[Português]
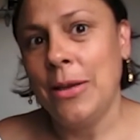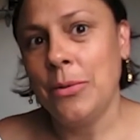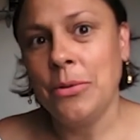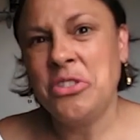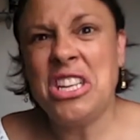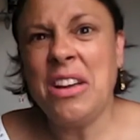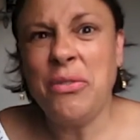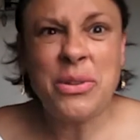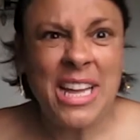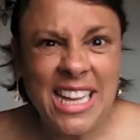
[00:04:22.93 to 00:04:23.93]
eu não
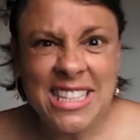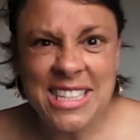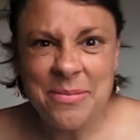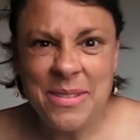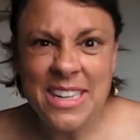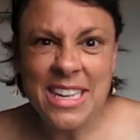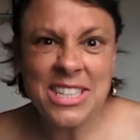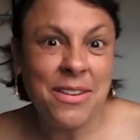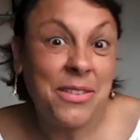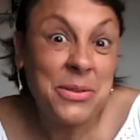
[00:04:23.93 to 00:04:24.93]
tinha vontade de ser mãe,
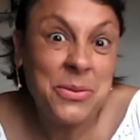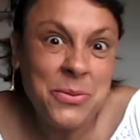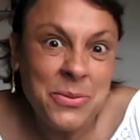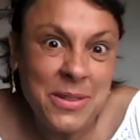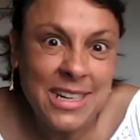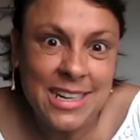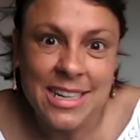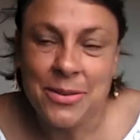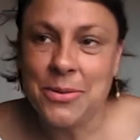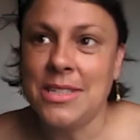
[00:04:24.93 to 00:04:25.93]
achava que
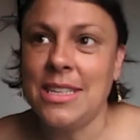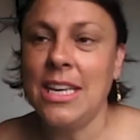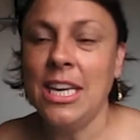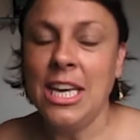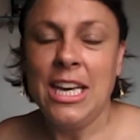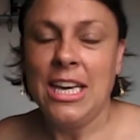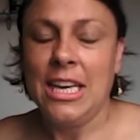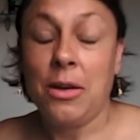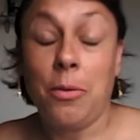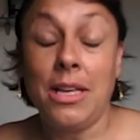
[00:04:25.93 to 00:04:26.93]
nunca ia conseguir
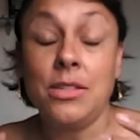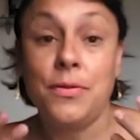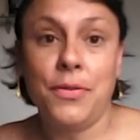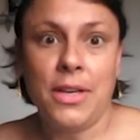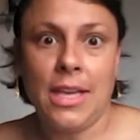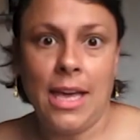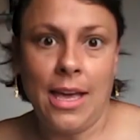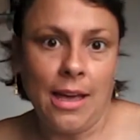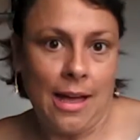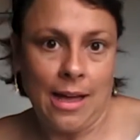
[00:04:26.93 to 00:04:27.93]
e quase
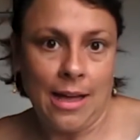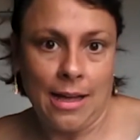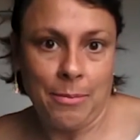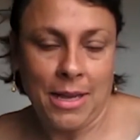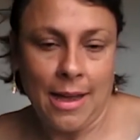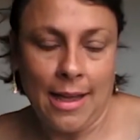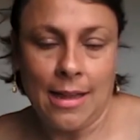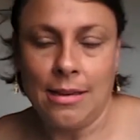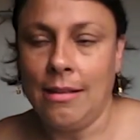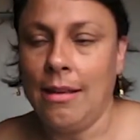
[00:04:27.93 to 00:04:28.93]
sufoquei a, a
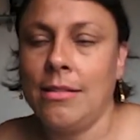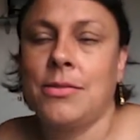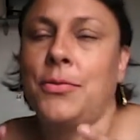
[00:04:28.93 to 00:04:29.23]
Micaele, né?